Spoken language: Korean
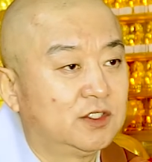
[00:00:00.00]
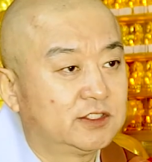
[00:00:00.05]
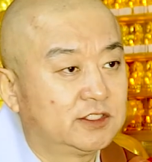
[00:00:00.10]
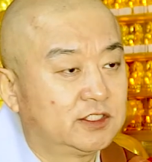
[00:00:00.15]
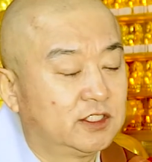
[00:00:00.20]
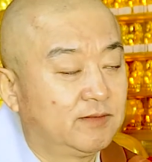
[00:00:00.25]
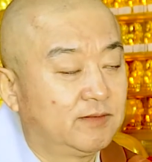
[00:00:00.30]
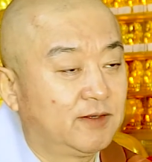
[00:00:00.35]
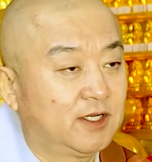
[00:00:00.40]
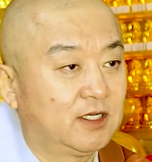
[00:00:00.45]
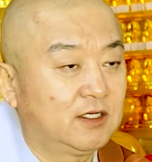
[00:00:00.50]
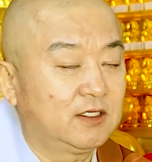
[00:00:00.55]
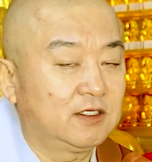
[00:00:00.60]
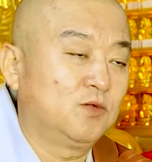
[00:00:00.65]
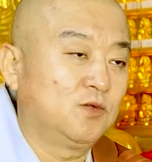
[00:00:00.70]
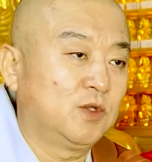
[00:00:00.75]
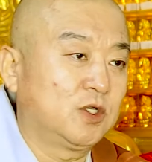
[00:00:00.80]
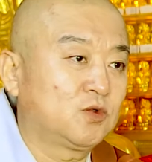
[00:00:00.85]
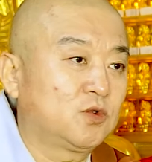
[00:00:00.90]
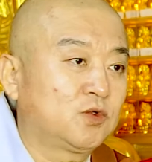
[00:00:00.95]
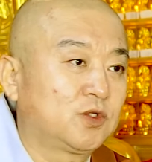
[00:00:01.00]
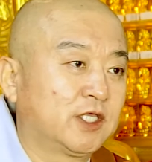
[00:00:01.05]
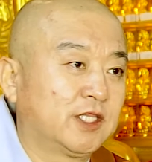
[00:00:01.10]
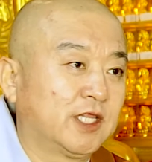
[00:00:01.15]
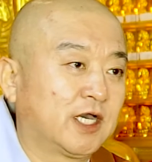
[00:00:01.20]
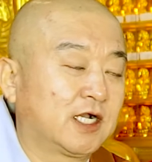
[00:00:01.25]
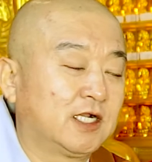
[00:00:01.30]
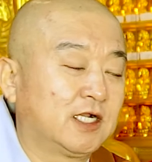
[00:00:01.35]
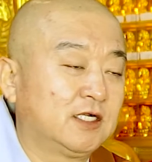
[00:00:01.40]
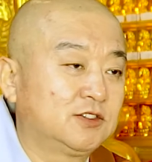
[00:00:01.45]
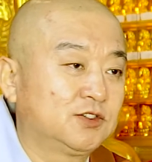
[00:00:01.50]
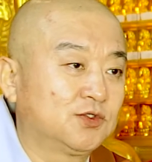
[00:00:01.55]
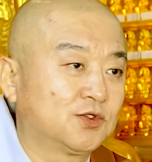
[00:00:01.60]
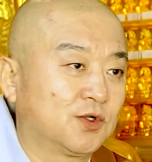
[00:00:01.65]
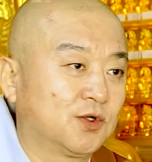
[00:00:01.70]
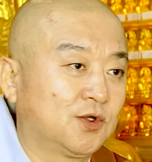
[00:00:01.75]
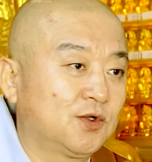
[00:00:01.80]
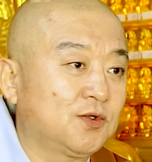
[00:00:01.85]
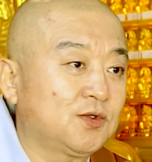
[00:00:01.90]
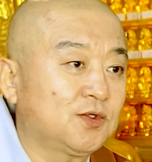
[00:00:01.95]
제발 외국에
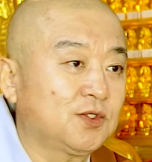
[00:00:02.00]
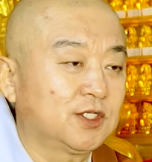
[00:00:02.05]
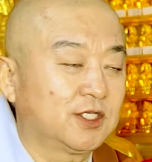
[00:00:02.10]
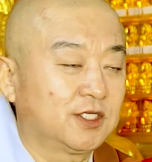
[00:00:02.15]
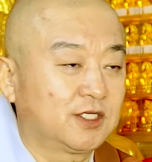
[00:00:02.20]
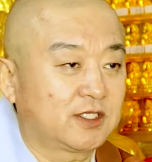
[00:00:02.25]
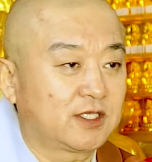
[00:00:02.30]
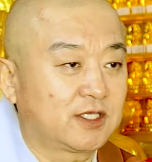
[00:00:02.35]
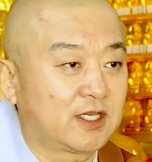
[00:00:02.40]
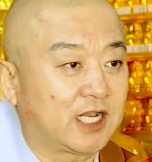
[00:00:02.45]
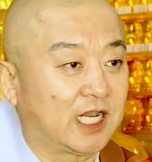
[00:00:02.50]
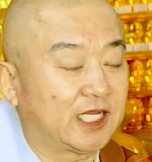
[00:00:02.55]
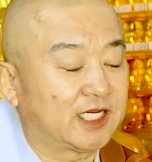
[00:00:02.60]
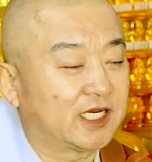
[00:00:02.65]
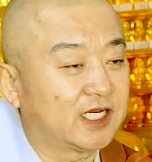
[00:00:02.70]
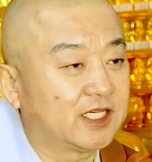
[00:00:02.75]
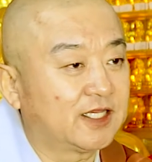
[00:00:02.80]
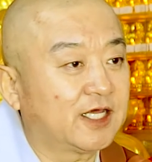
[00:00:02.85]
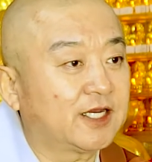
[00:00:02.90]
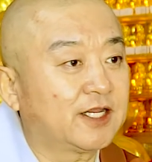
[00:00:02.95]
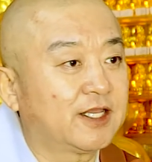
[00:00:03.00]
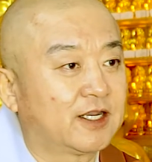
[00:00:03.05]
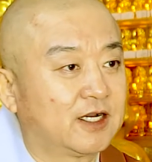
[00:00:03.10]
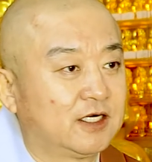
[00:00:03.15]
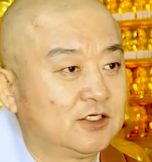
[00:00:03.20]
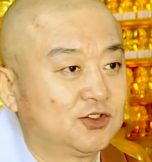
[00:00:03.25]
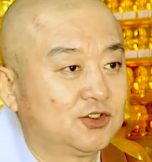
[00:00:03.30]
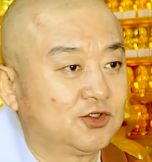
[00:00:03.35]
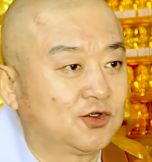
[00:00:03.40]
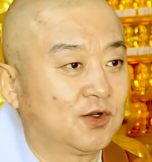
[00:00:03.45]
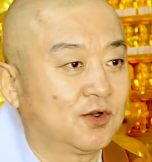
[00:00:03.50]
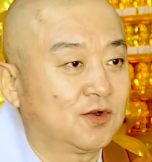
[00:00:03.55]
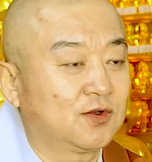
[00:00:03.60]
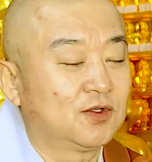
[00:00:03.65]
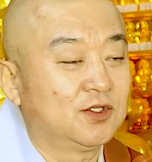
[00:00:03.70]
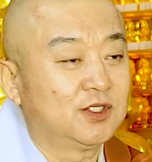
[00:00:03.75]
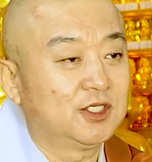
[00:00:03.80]
나갈수록 이렇게 가난한 나라에 갈수록